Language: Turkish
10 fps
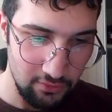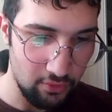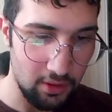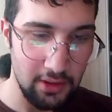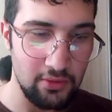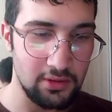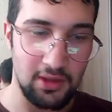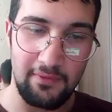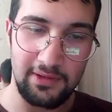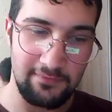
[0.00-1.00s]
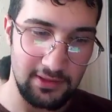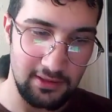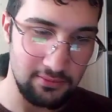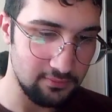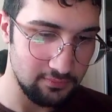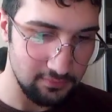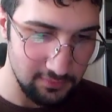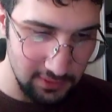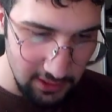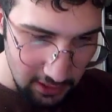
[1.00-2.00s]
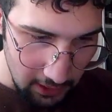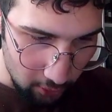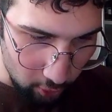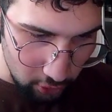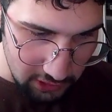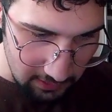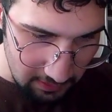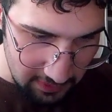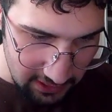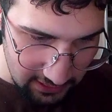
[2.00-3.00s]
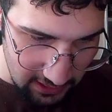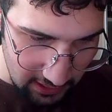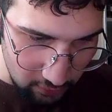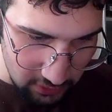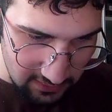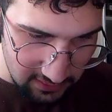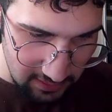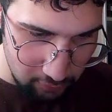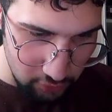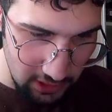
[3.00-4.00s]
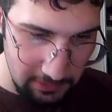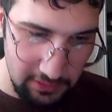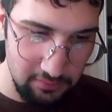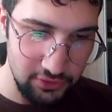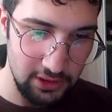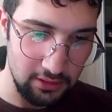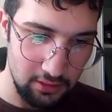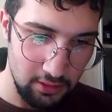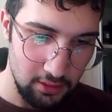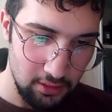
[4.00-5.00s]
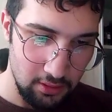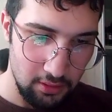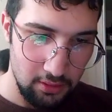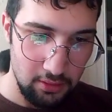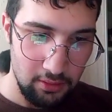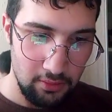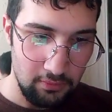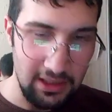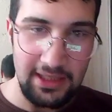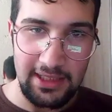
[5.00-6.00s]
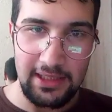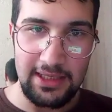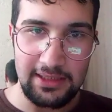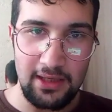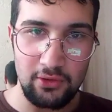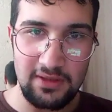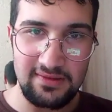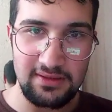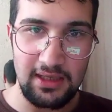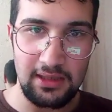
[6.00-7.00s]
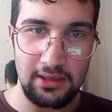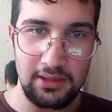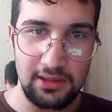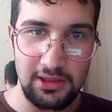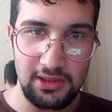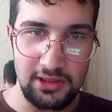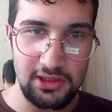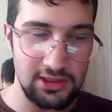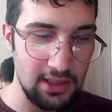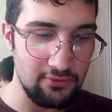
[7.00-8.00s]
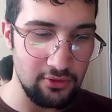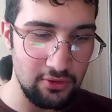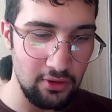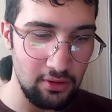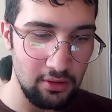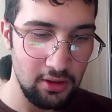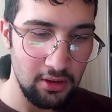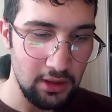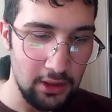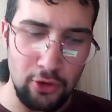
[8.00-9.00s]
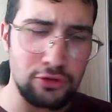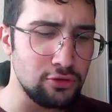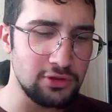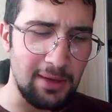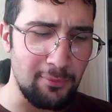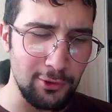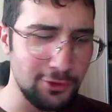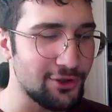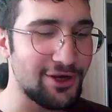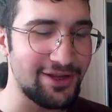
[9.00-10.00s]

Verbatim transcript: O kadar öyle tavana falan. Ortalama bir yatak odasında bulunabilir bir şey. Valla gene de yatak odasında işlev görüyor. E götürürsen bulunur.